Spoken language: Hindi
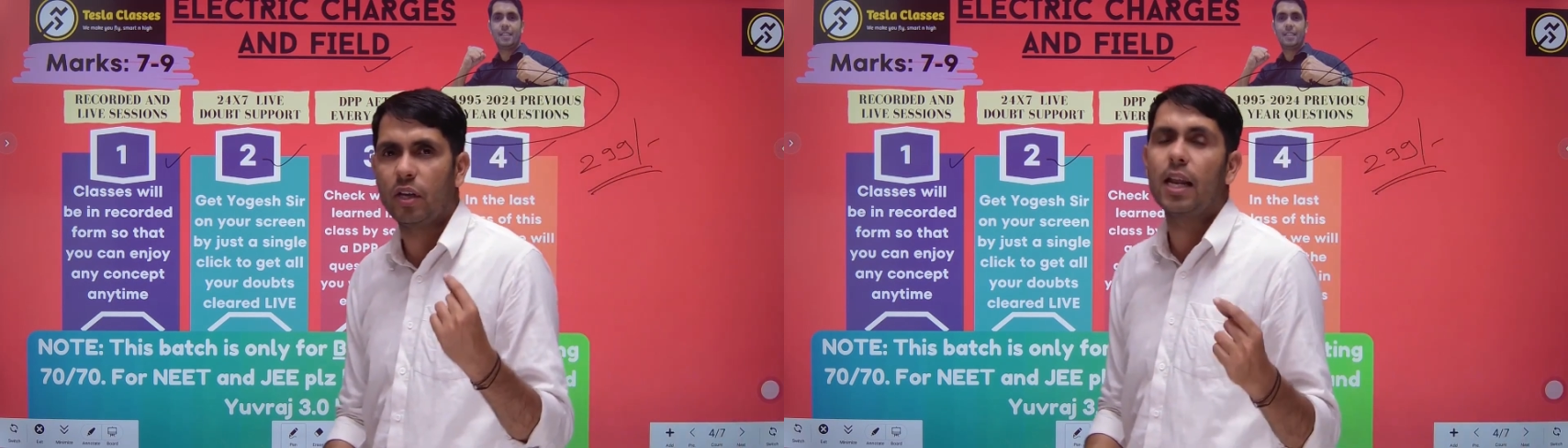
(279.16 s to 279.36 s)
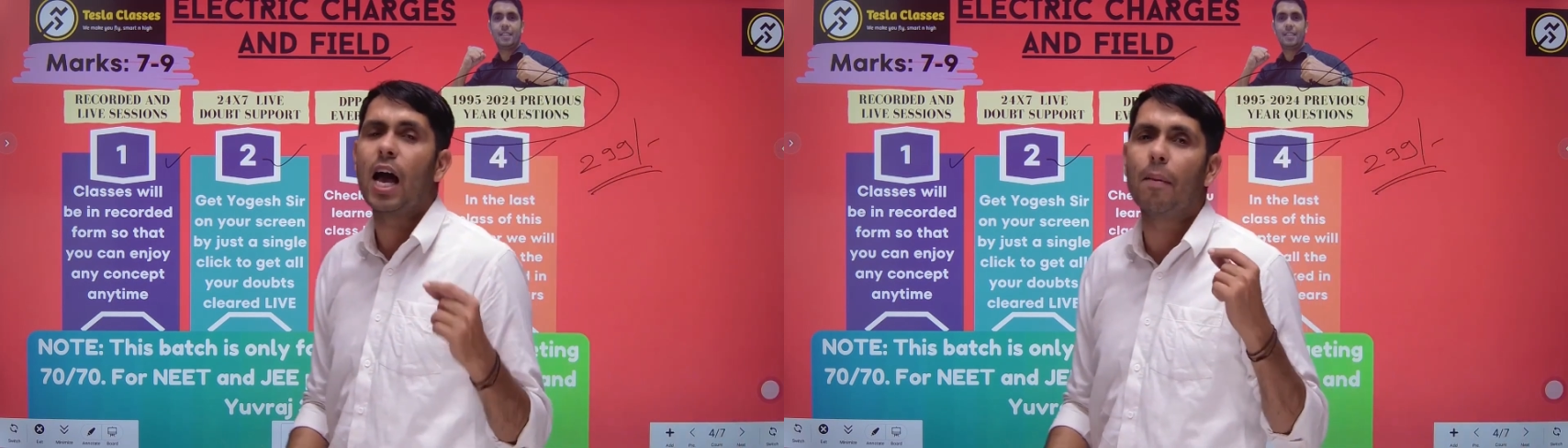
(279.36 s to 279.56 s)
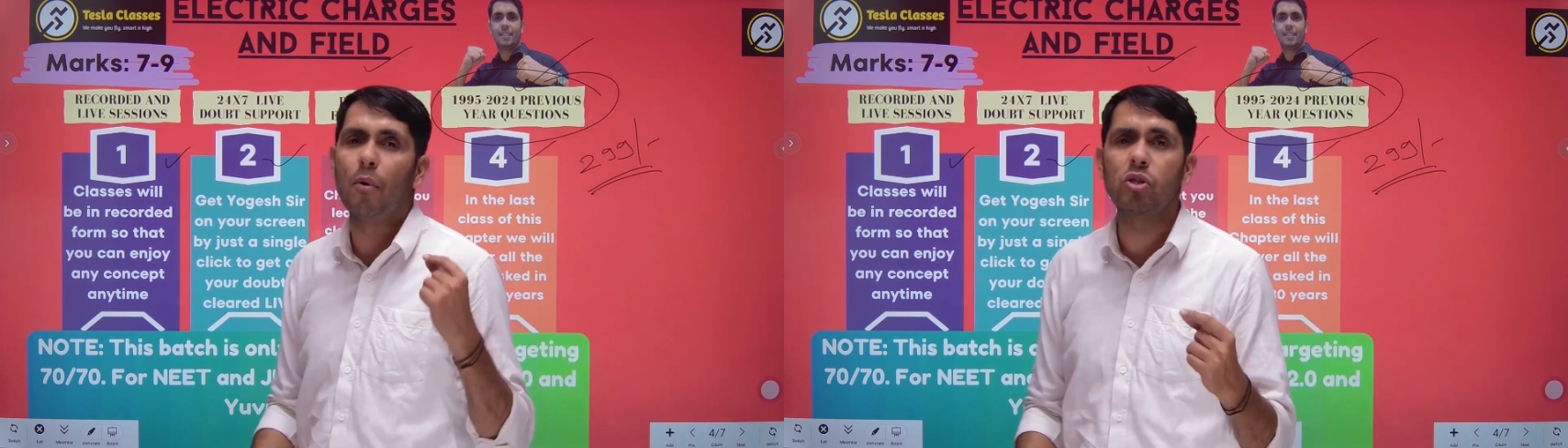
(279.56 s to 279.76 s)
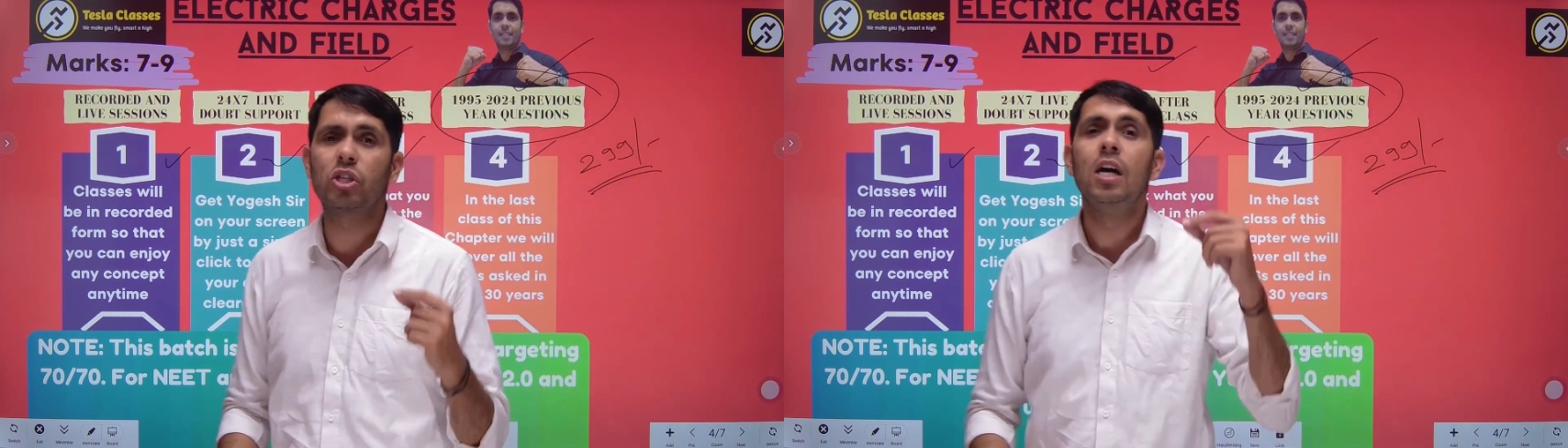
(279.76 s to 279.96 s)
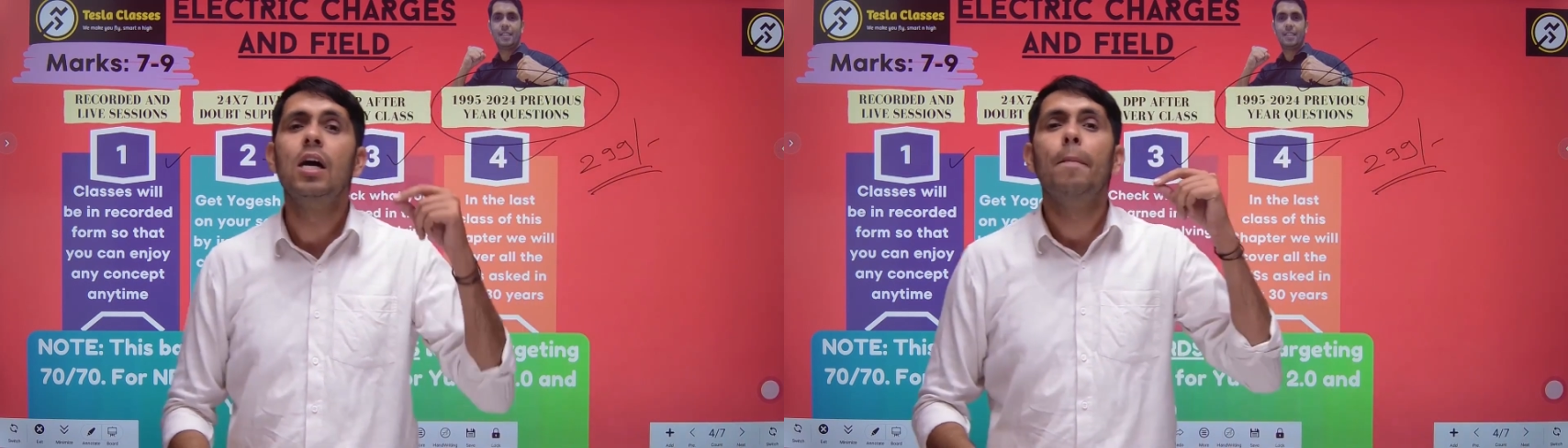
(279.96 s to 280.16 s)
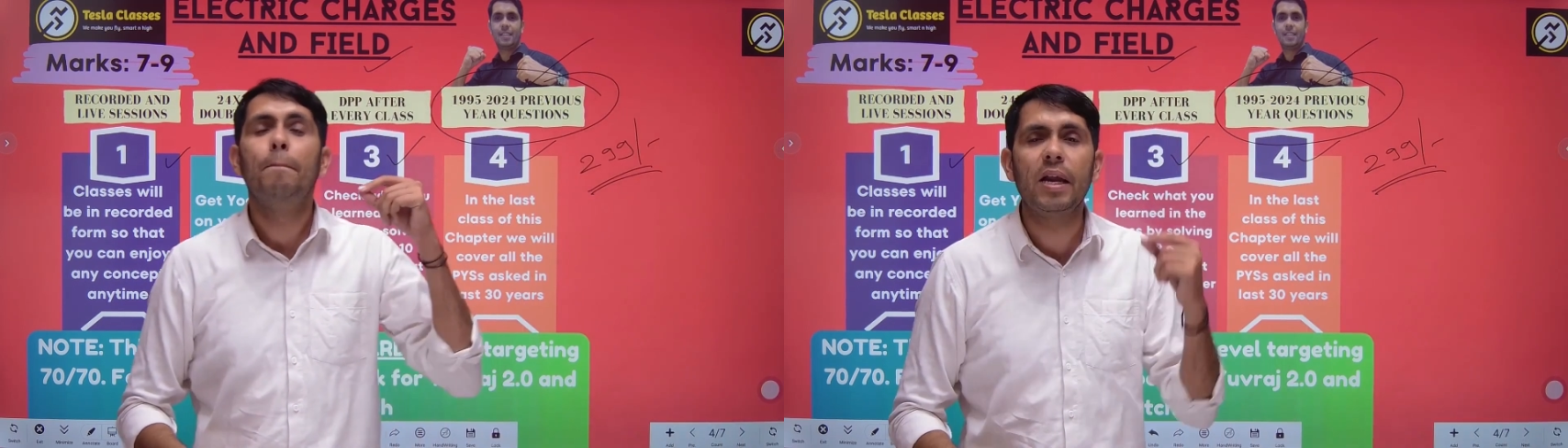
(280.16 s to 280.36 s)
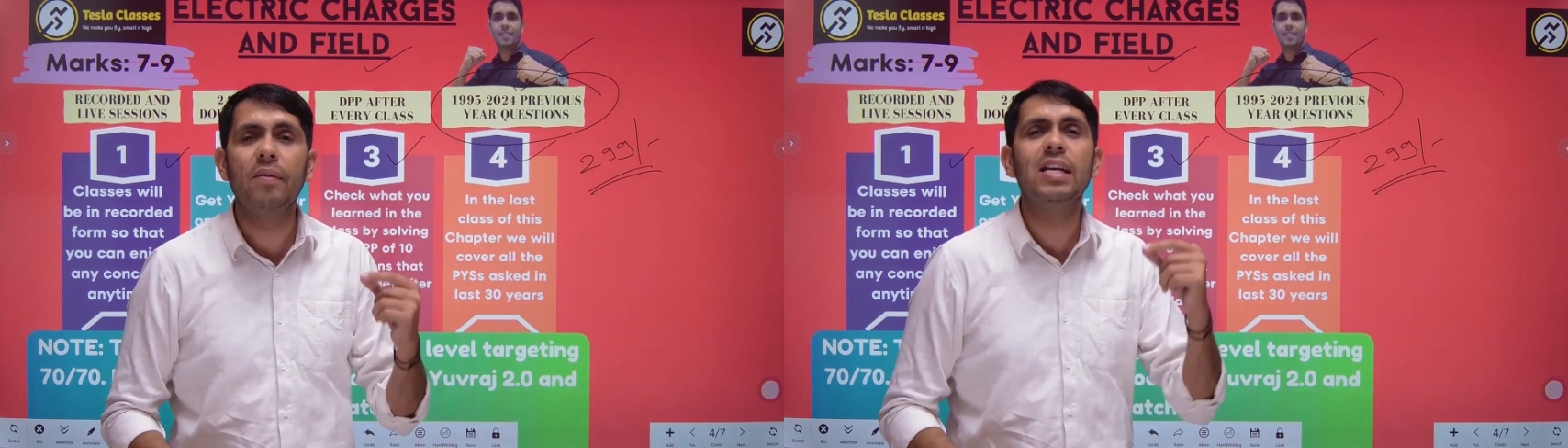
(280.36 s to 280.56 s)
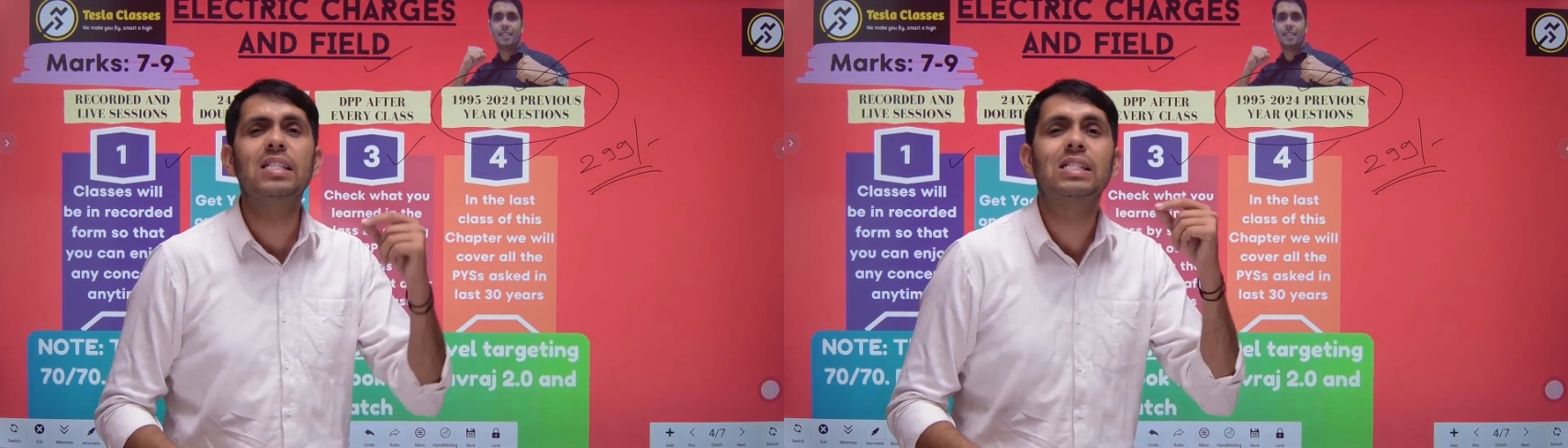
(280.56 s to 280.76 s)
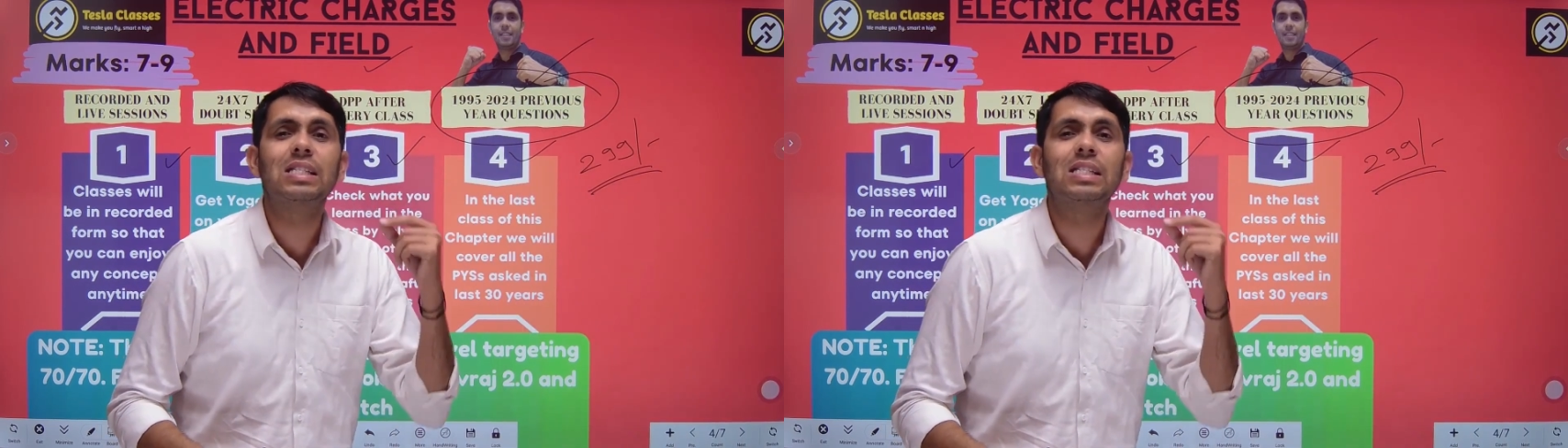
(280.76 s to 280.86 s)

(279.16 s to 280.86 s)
यानी ऑलमोस्ट प्रीवियस